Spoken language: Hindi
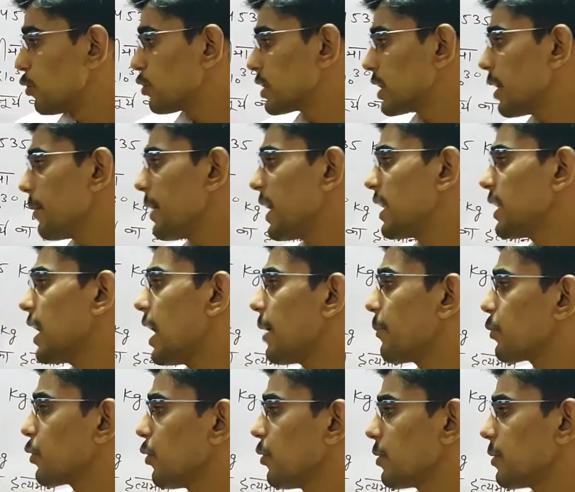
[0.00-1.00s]
उसके बाद
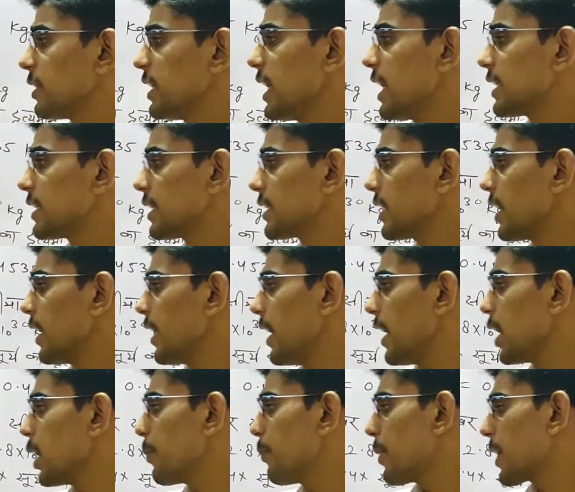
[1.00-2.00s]
आपको दिया जाता है
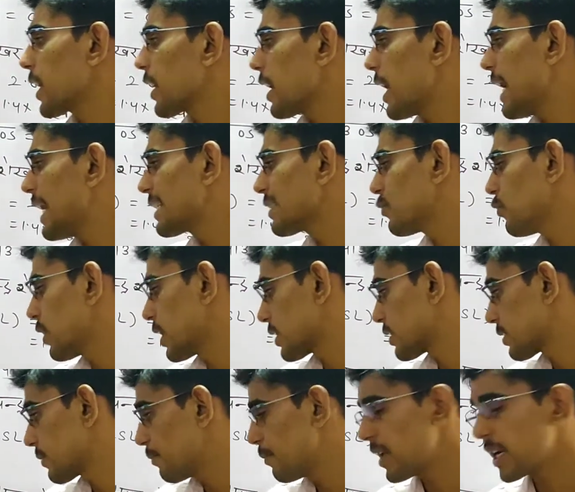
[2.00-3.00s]
एक प्रकाश
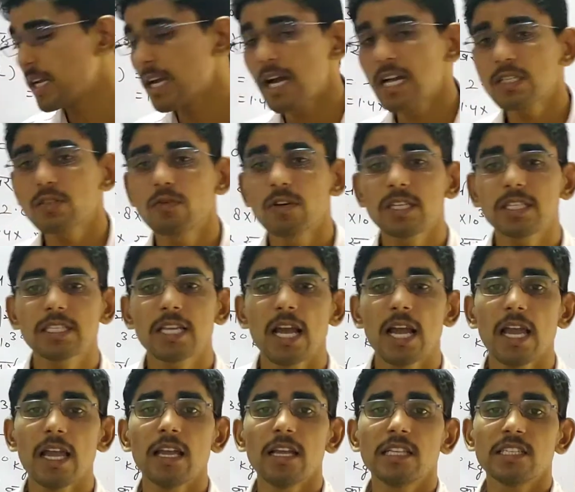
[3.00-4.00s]
वर्ष प्रकाश वर्ष क्या
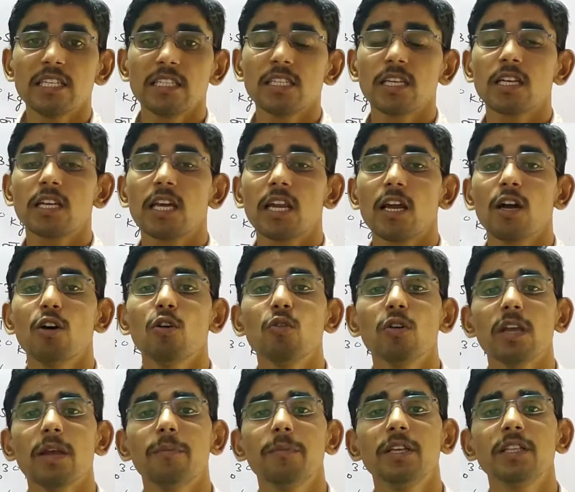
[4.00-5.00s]
है जैसे ग्रहों
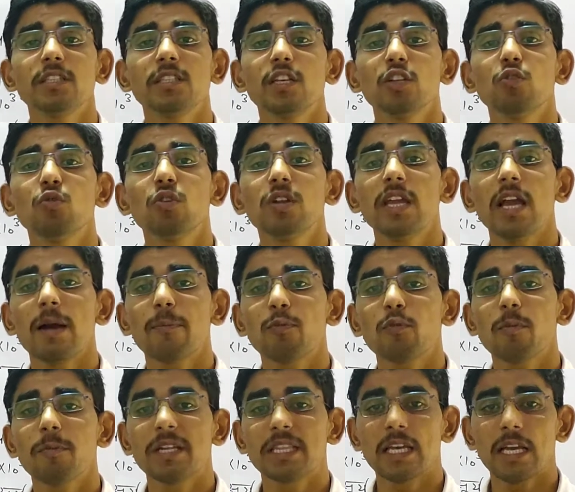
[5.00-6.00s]
के बीच की दूरी
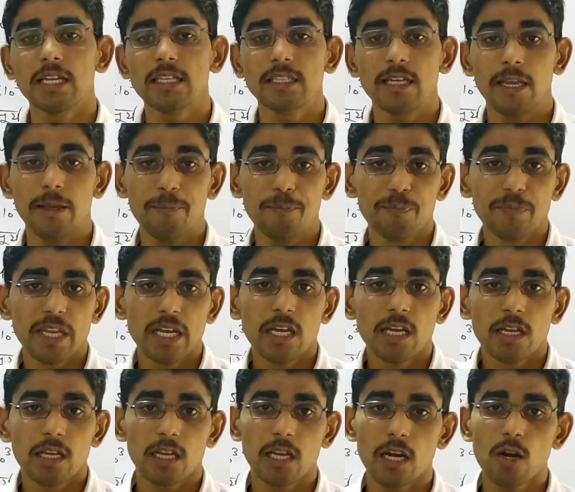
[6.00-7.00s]
आपको बताई जाए
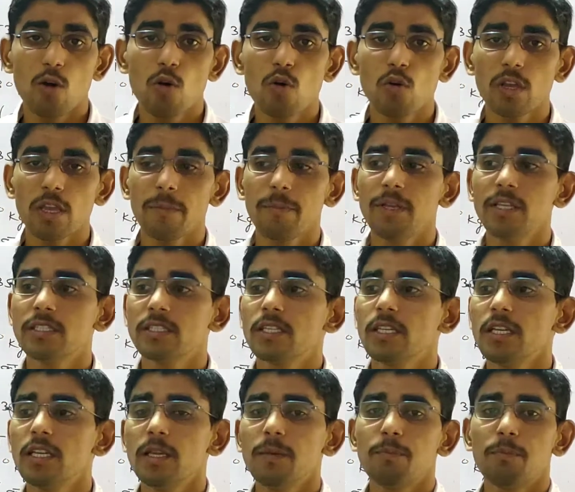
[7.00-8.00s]
ग्रहों के बीच
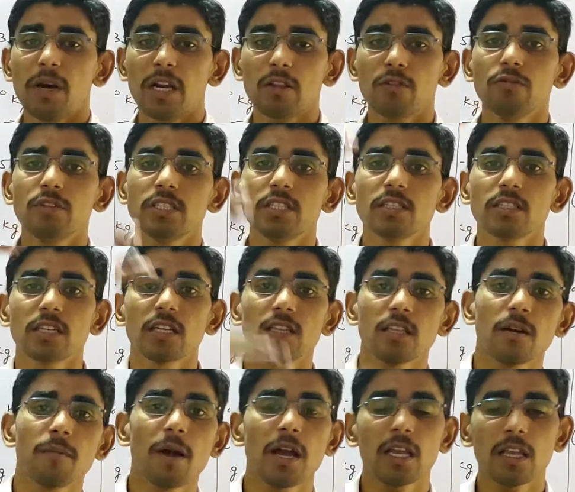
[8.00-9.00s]
की पृथ्वी से
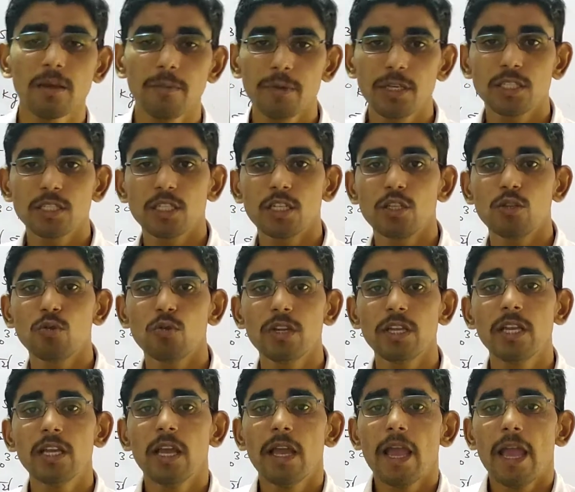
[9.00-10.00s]
चंद्रमा के बीच की
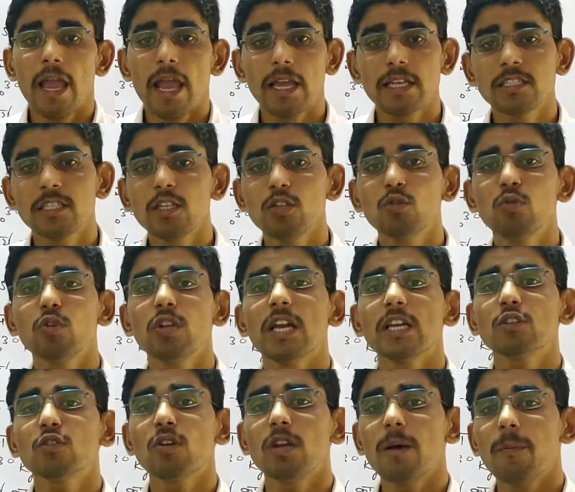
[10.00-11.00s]
दूरी ऐसी
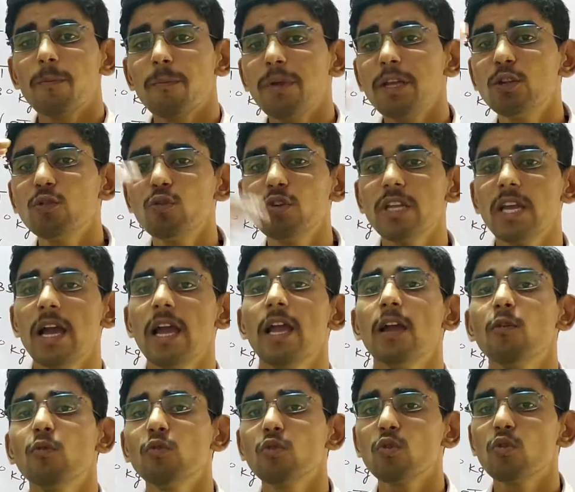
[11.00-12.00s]
दूरियां जो लंबी दूरियां
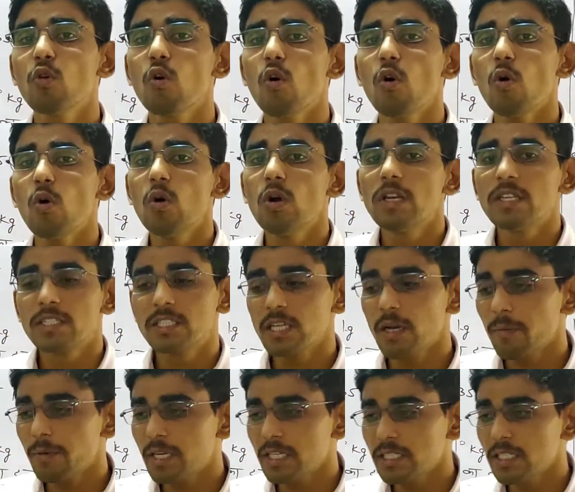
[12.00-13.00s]
हैं उनको
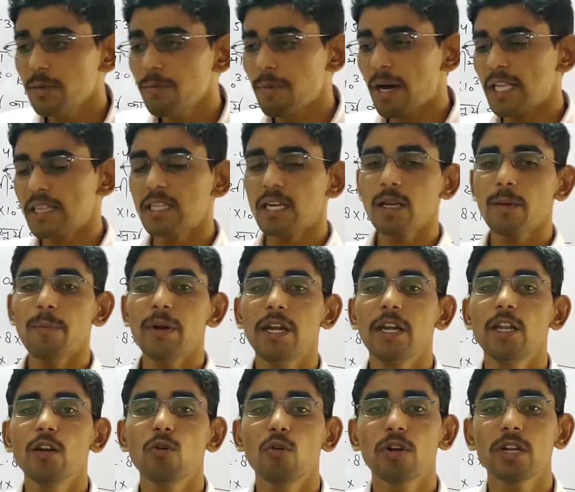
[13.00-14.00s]
जब किसी मात्रक में
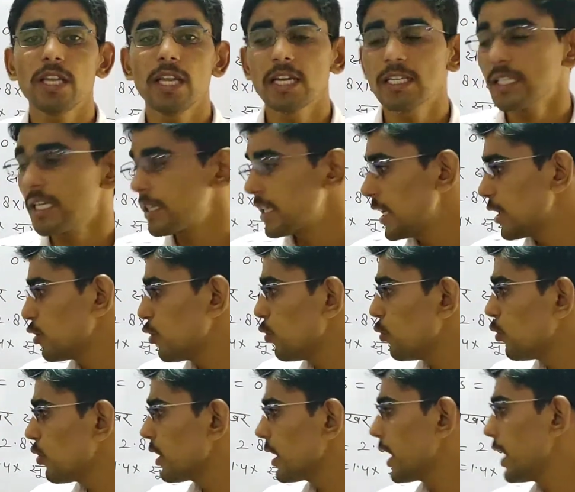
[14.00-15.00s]
डिनोट किया जाता है तो
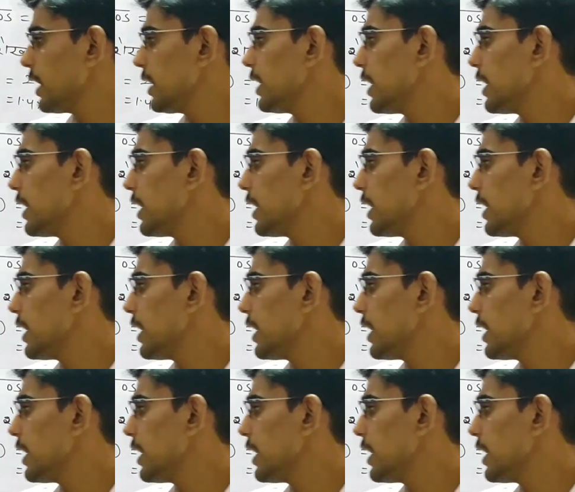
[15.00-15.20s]
उनके